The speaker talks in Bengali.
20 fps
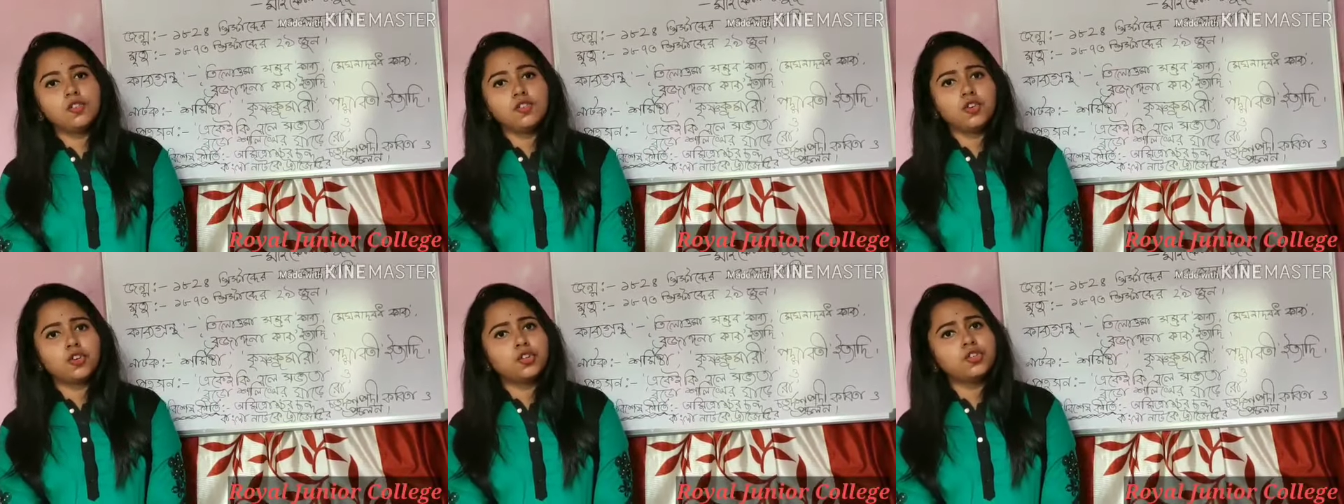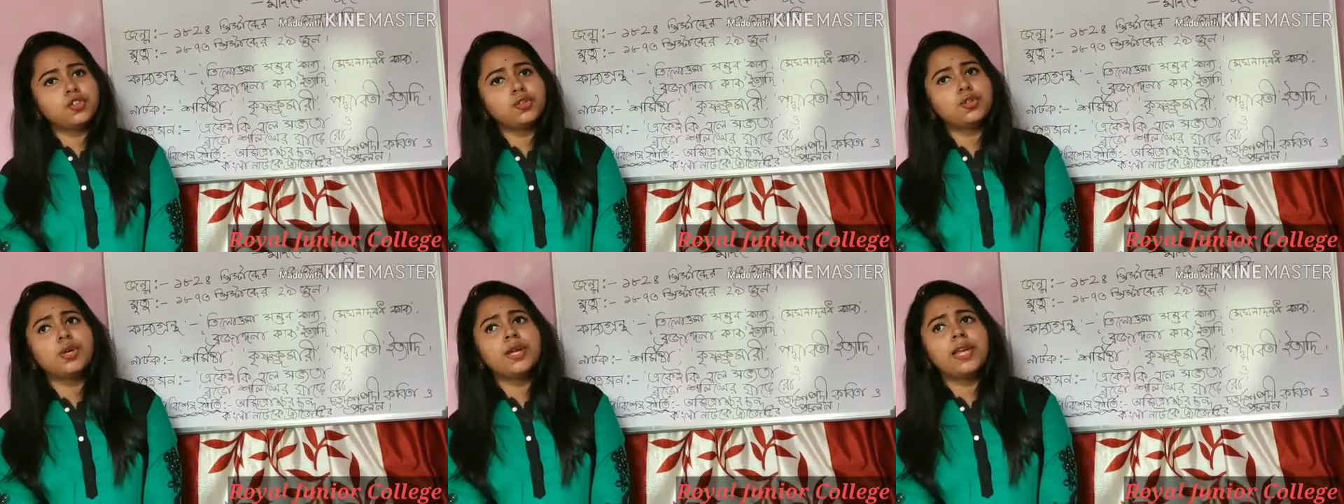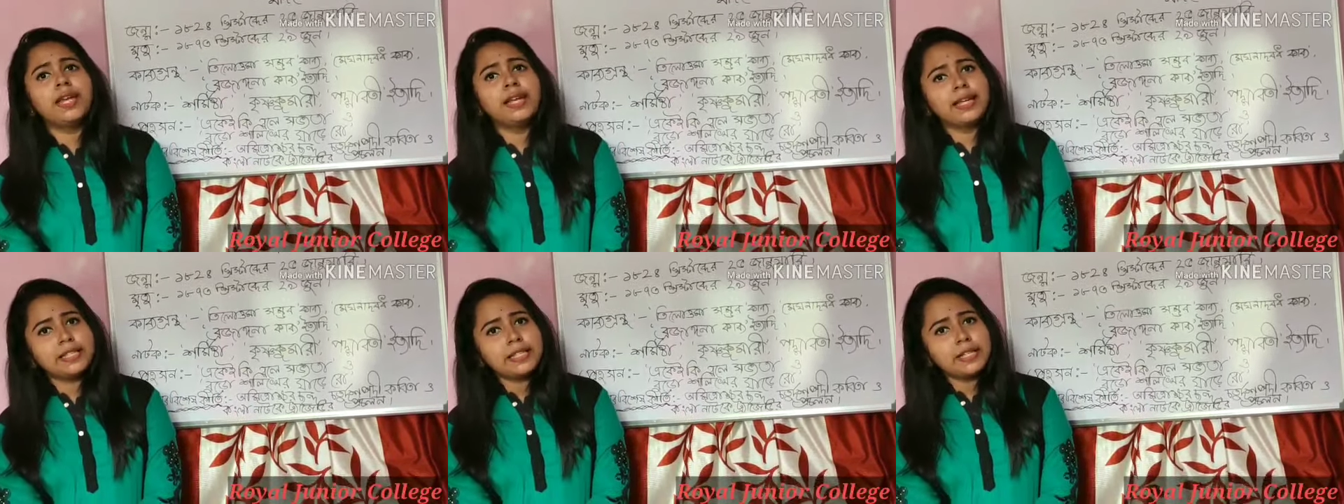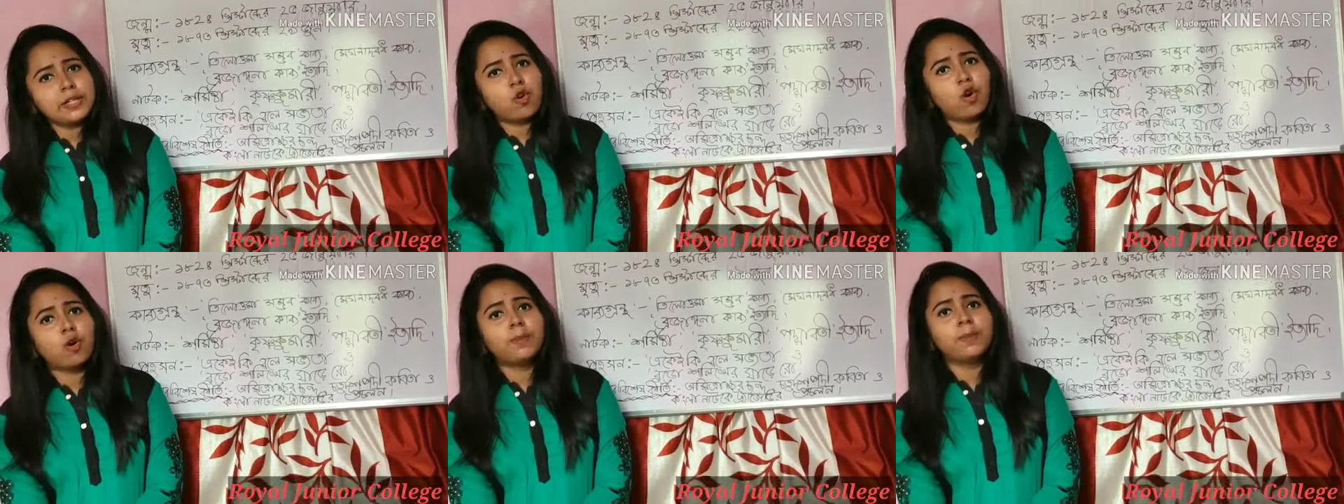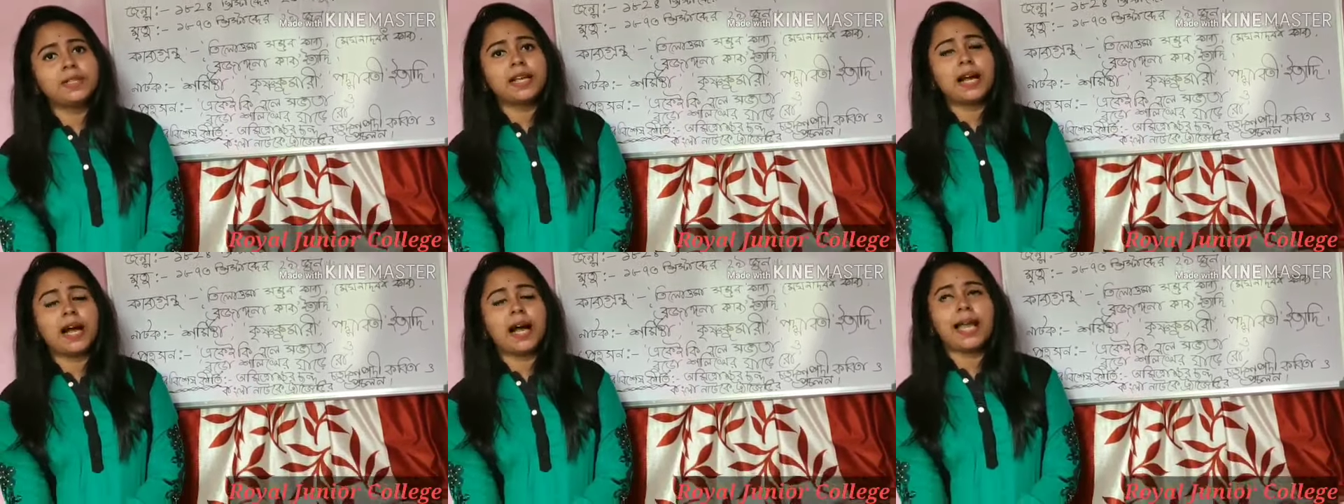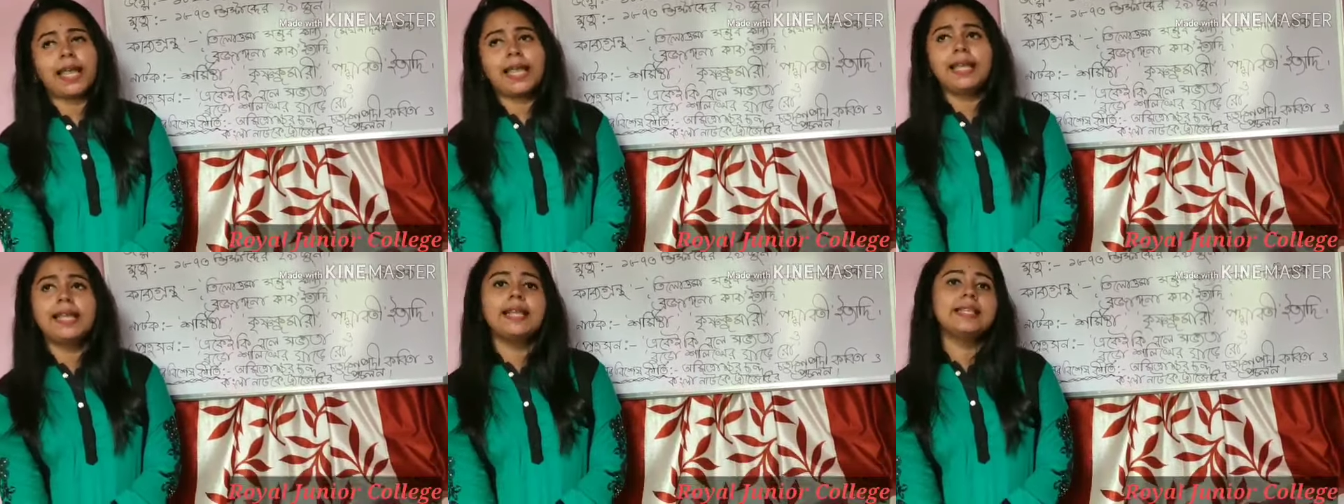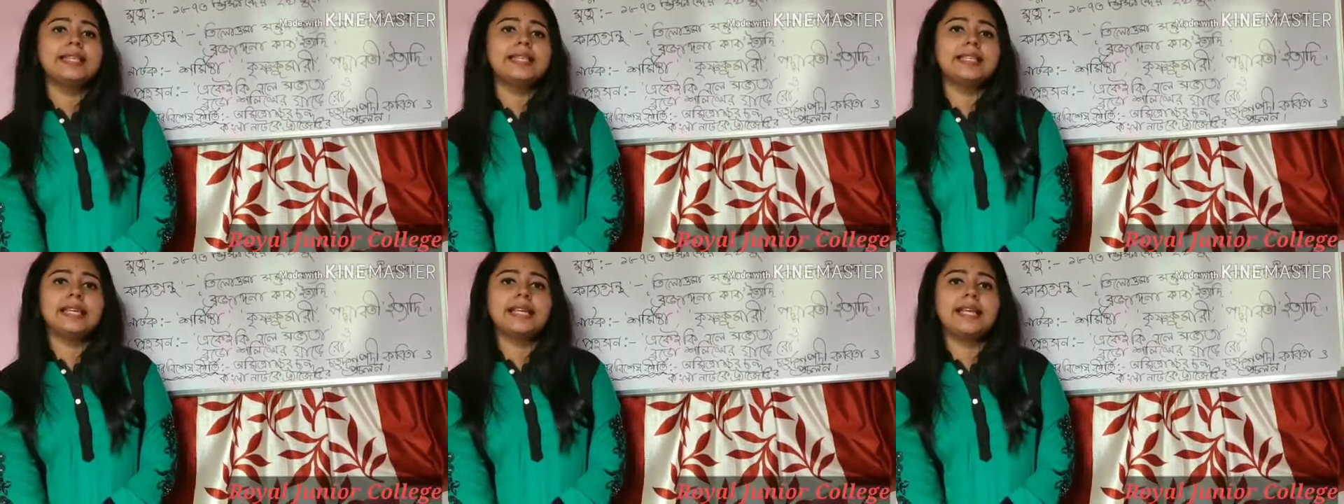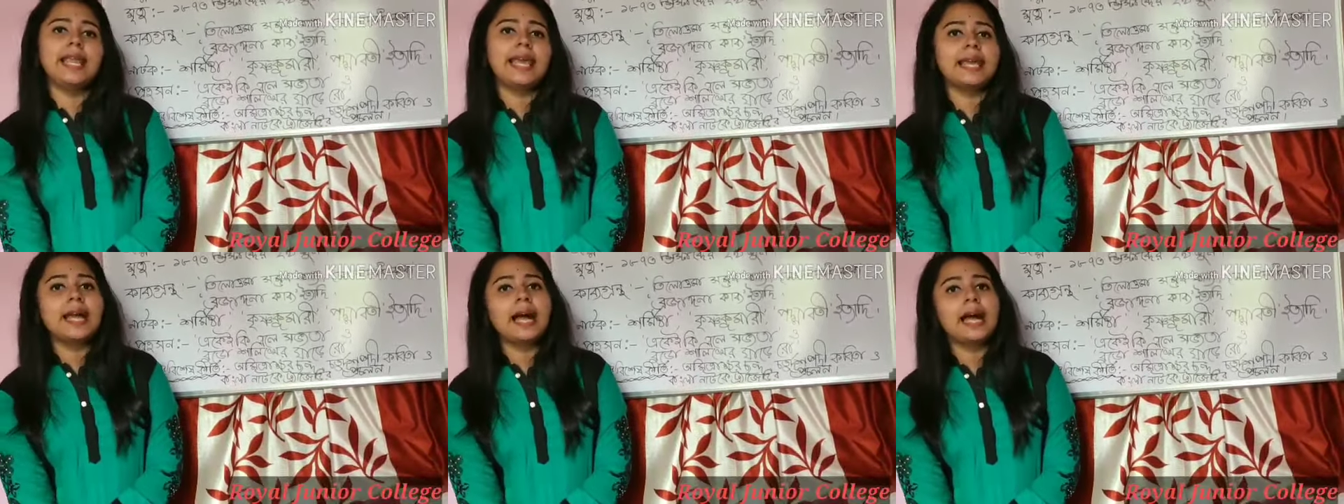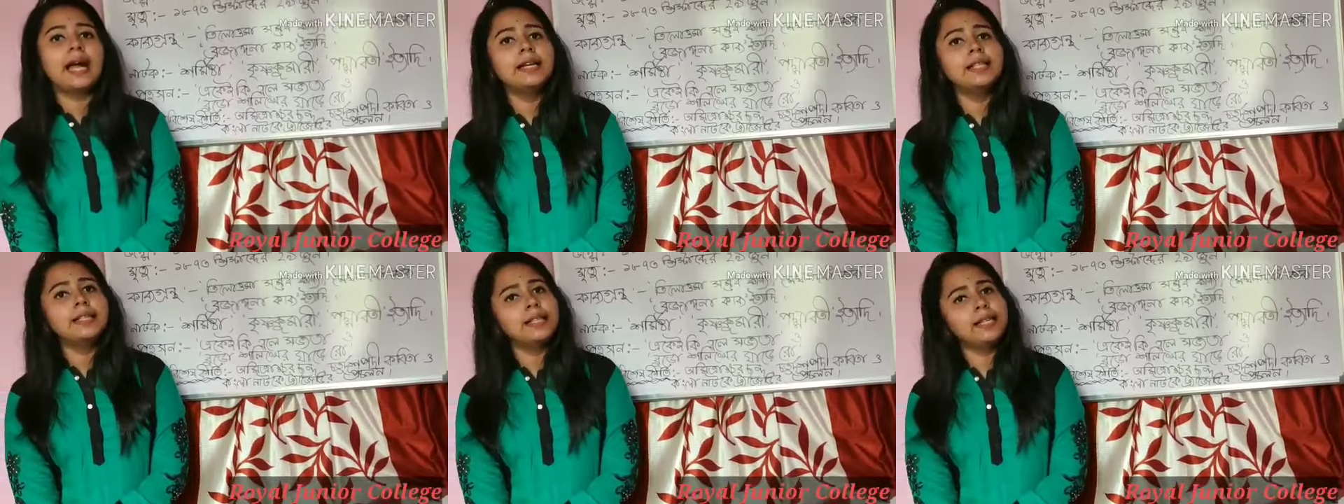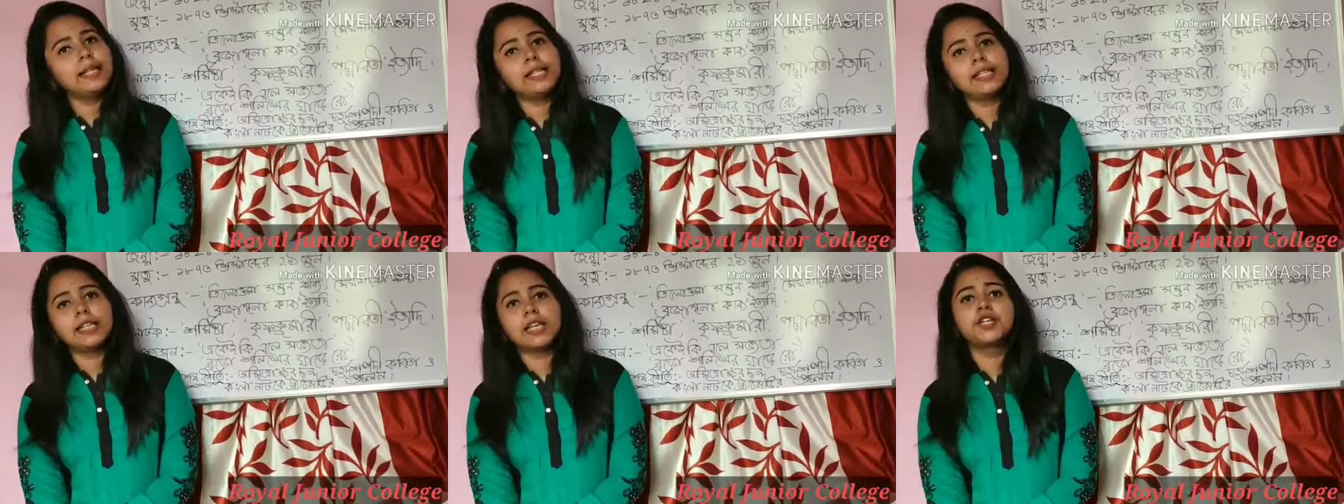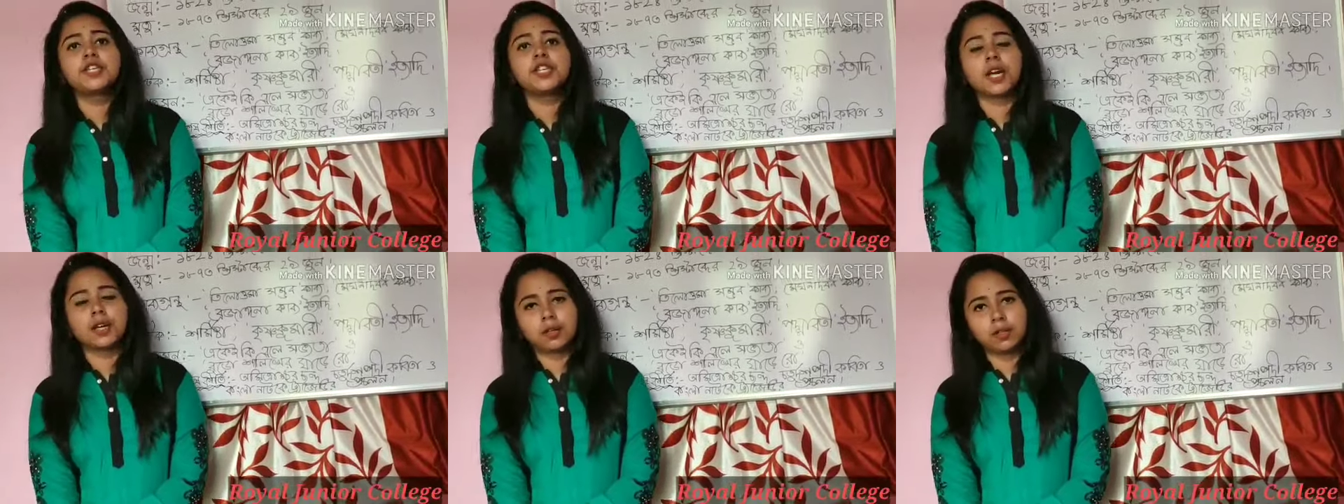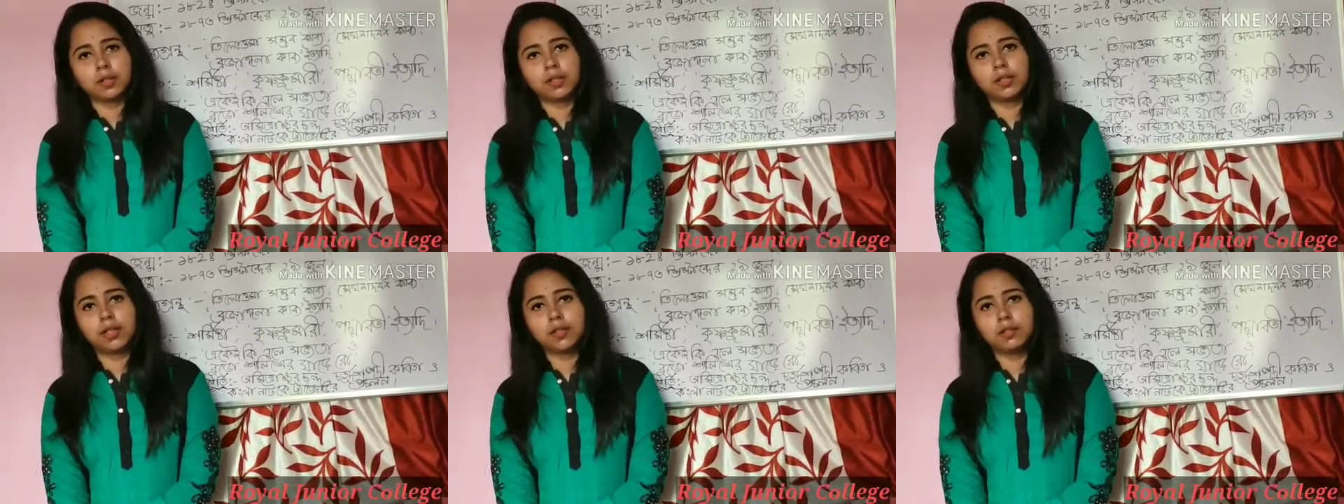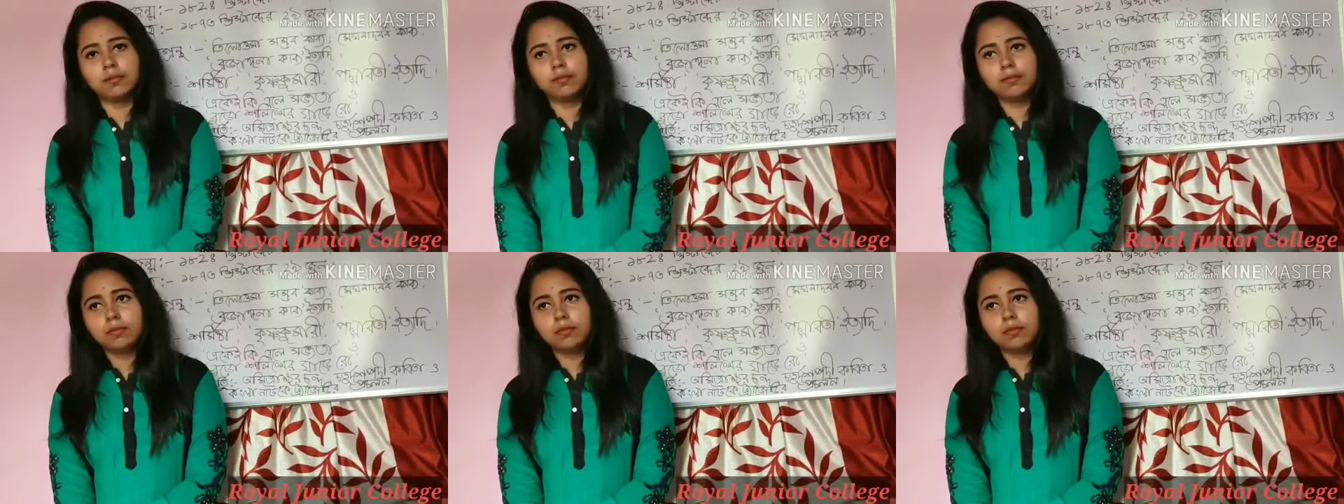ছোট ছোট ইংরেজি কবিতা ইংরেজিতে লেখার তিনি চেষ্টা করতেন